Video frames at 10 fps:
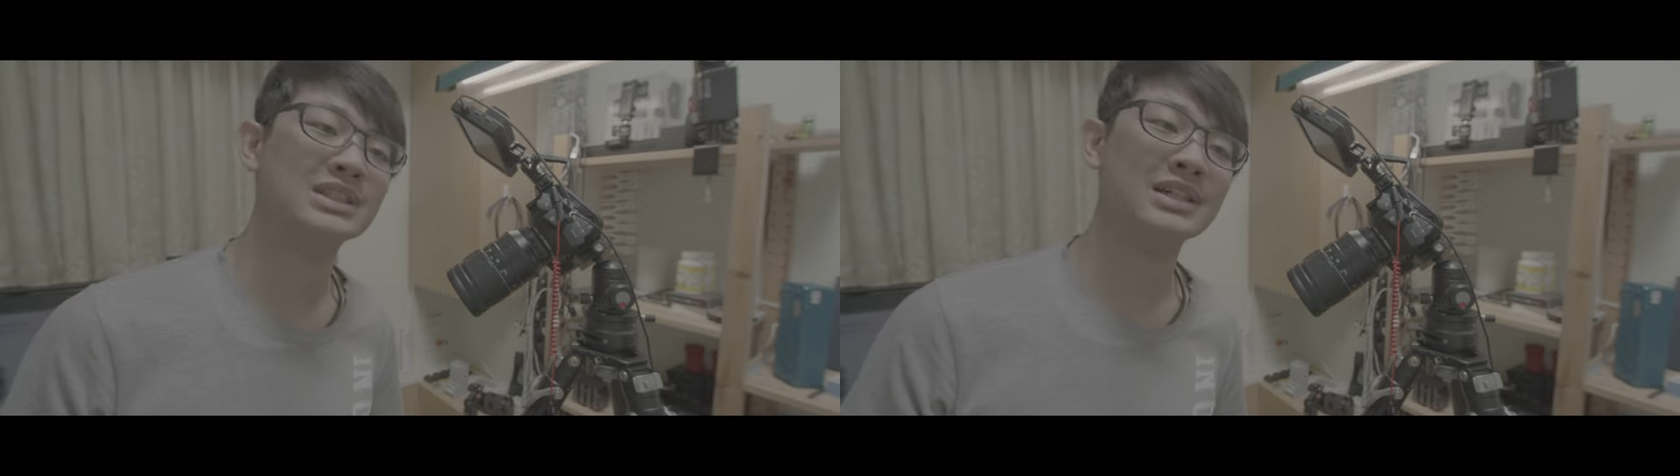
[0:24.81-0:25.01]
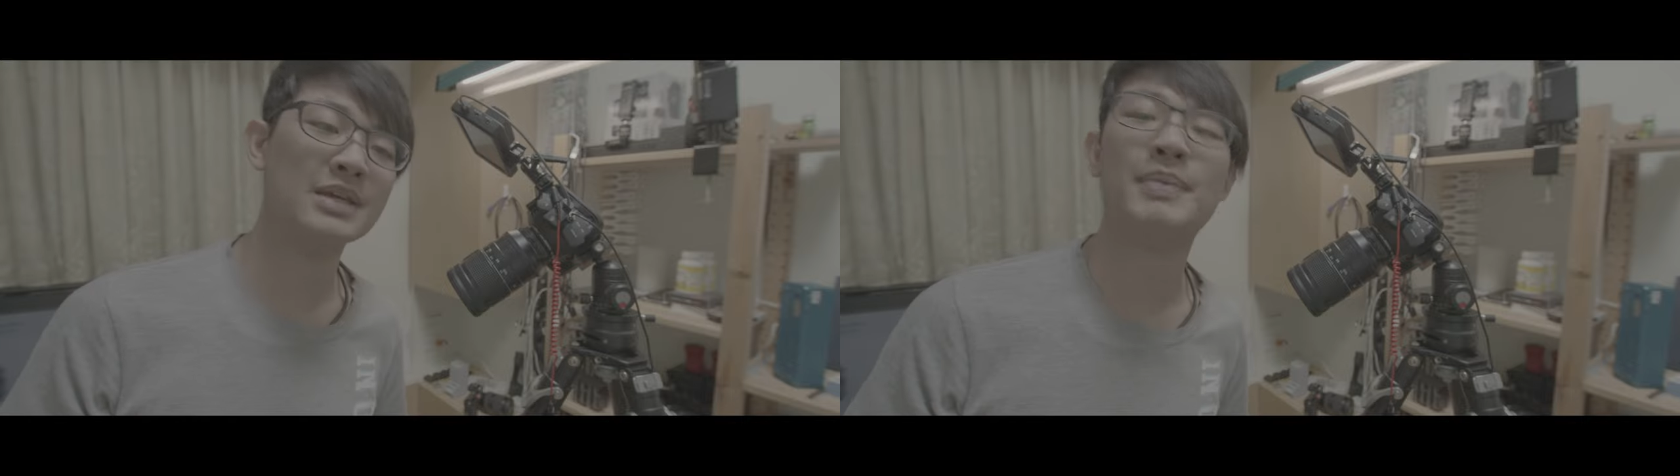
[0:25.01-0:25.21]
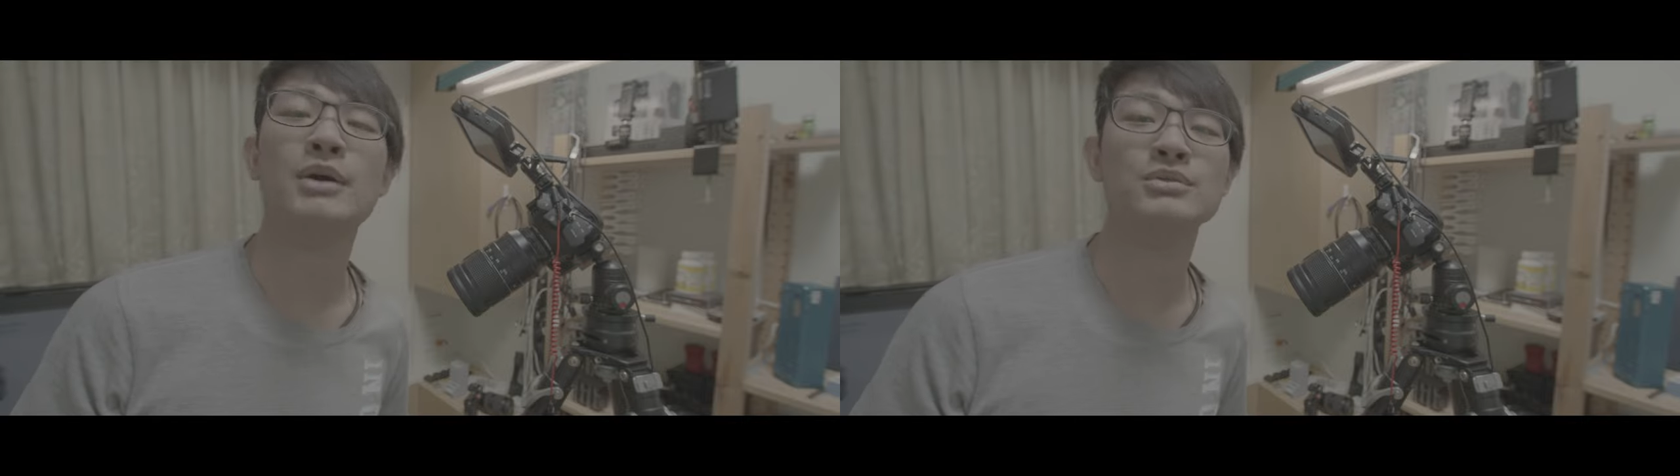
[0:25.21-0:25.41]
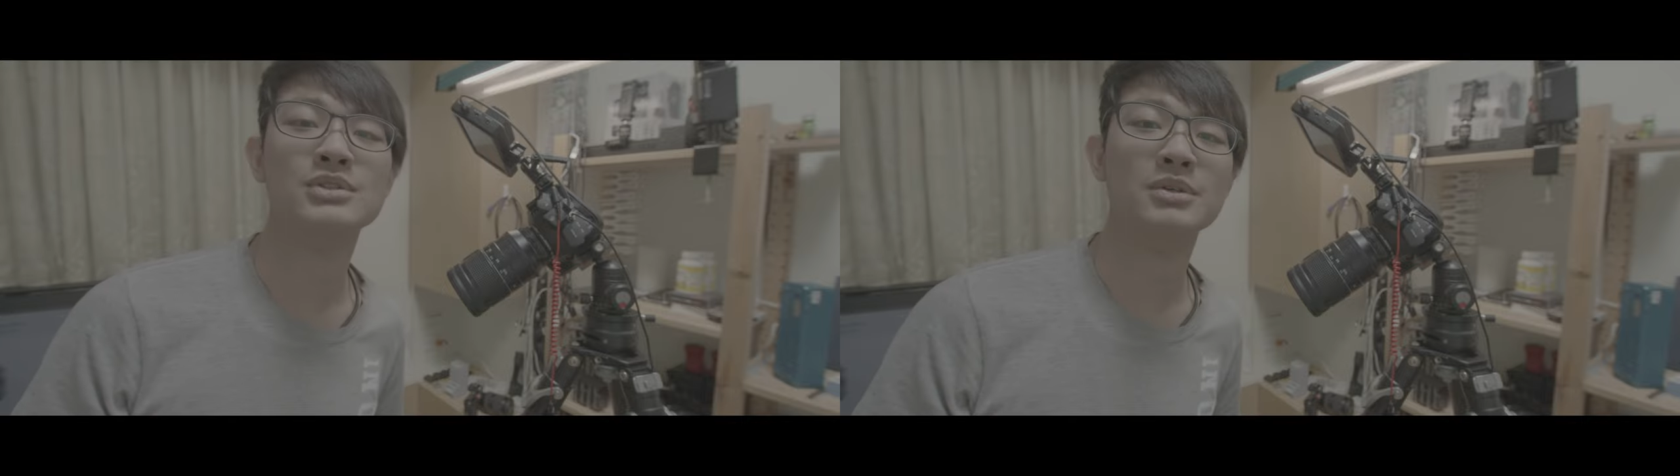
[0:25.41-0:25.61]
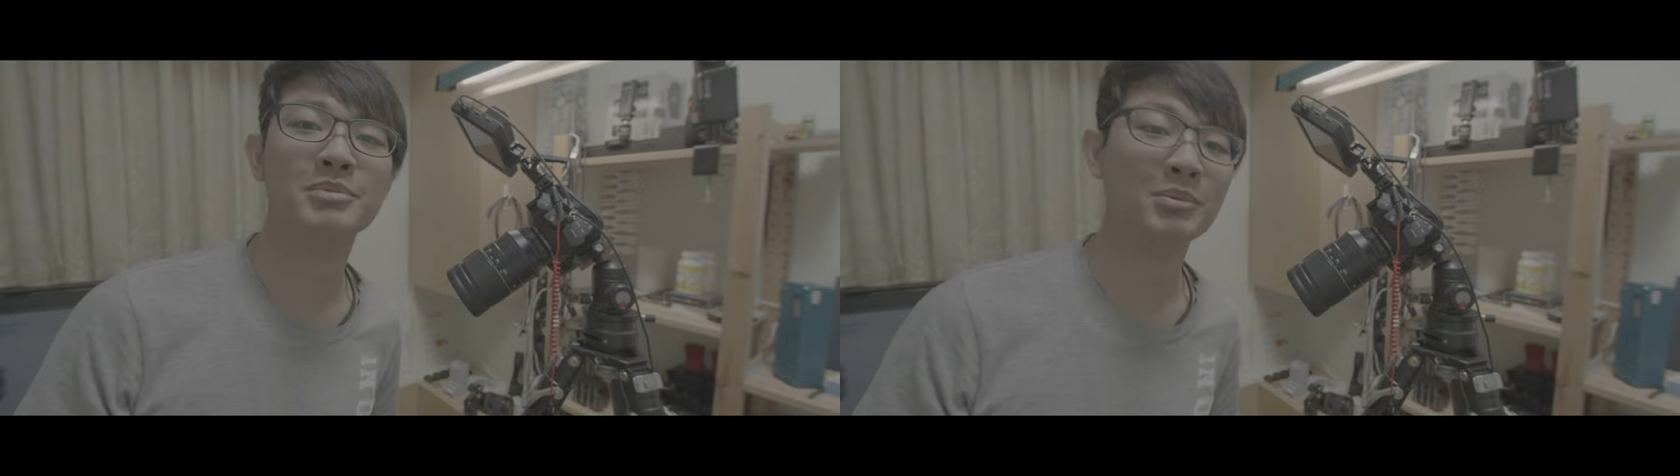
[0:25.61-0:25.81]
一百五十
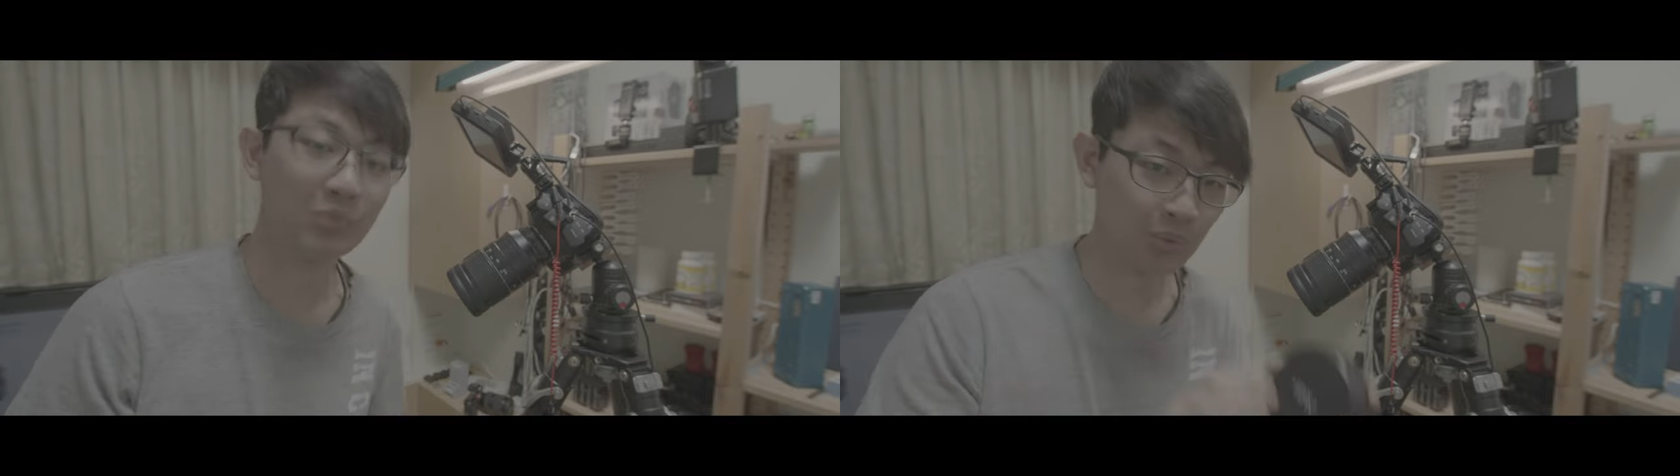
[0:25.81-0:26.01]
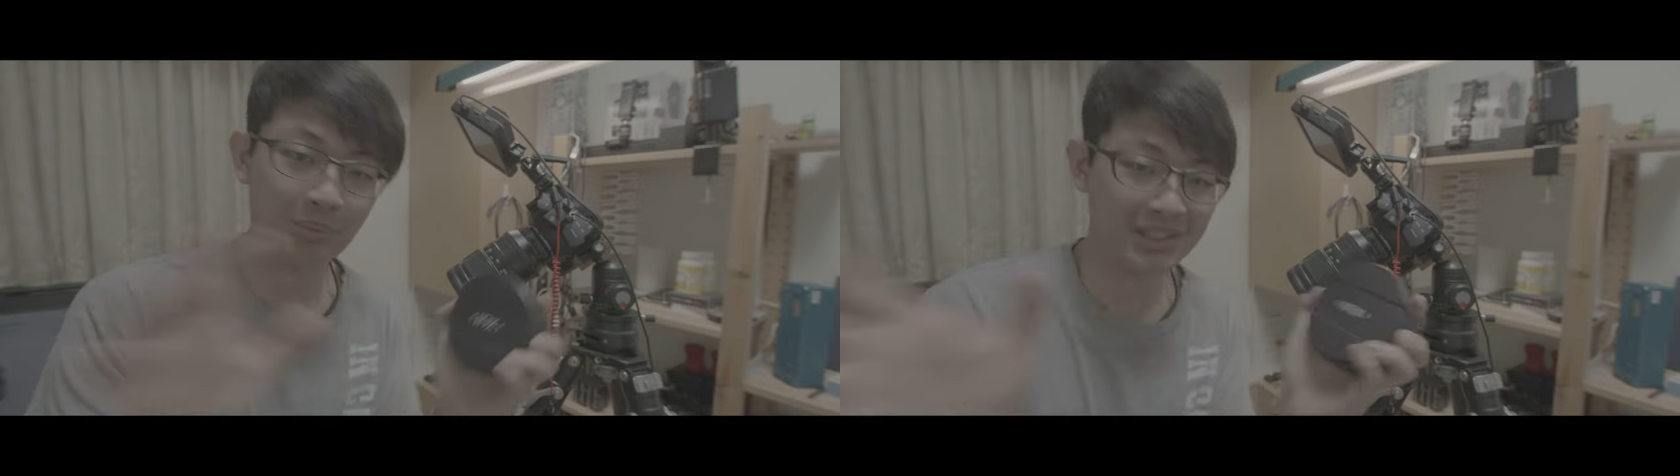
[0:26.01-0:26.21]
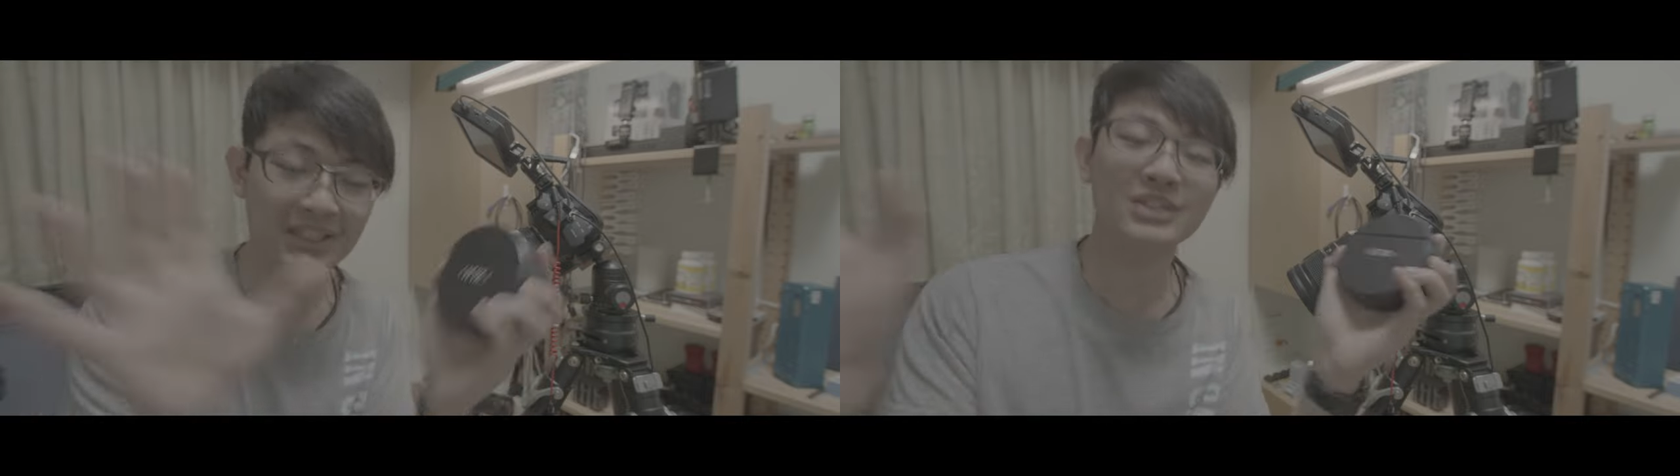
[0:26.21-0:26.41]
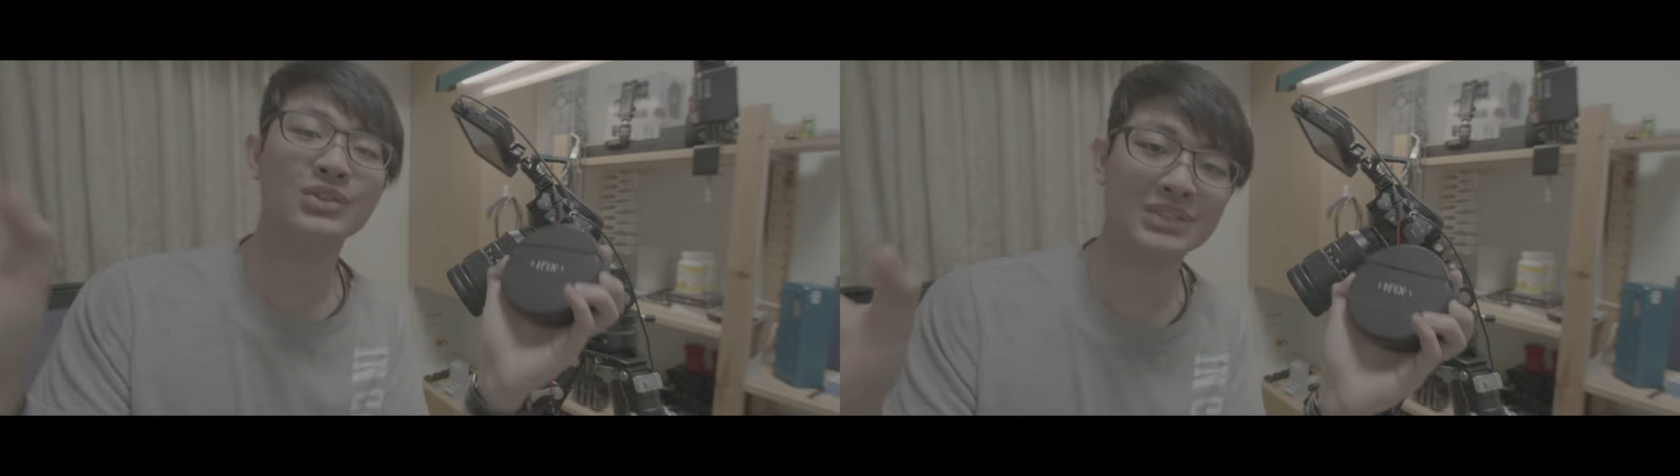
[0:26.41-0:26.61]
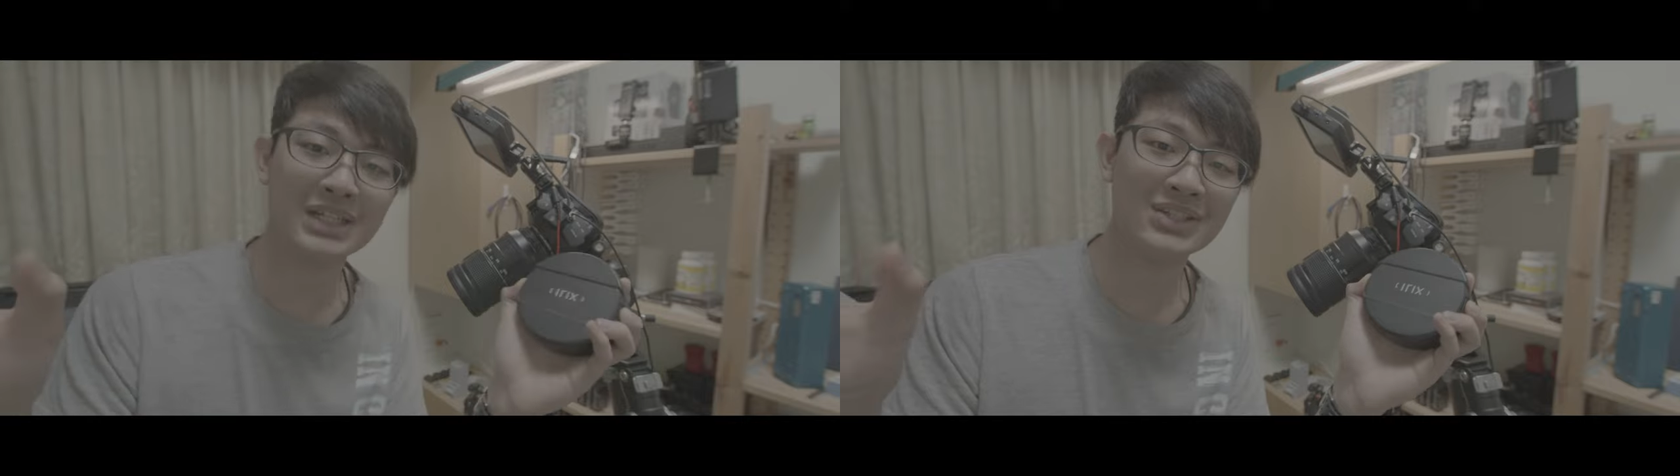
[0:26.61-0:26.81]
mm，我们天天都
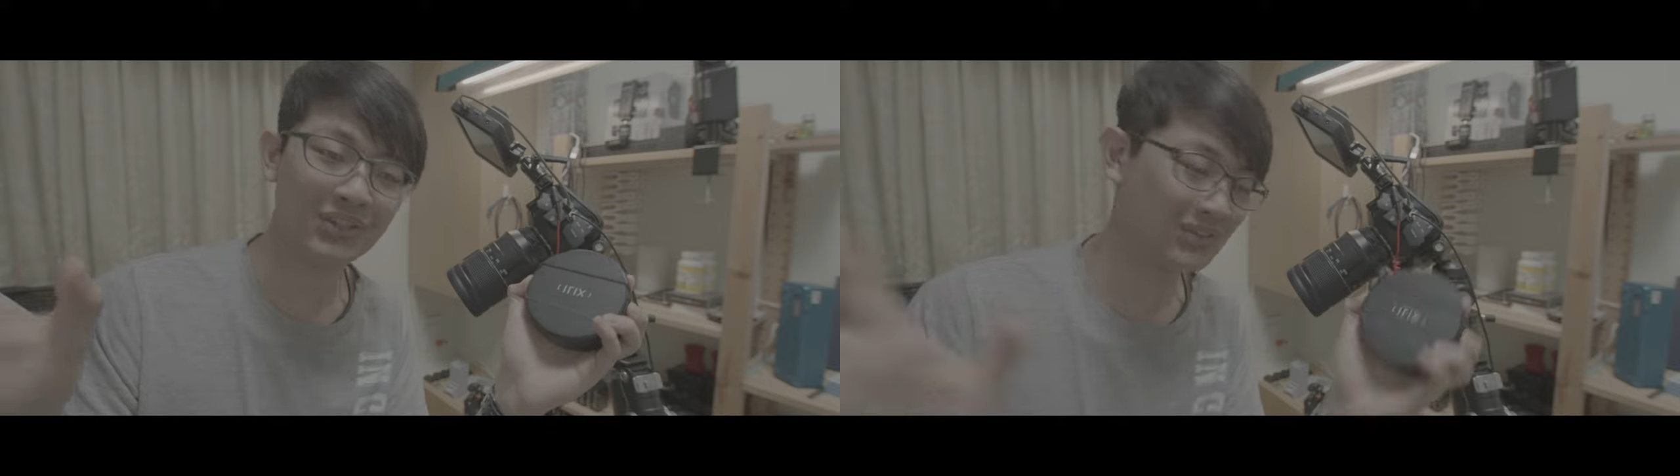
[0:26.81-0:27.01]
在用，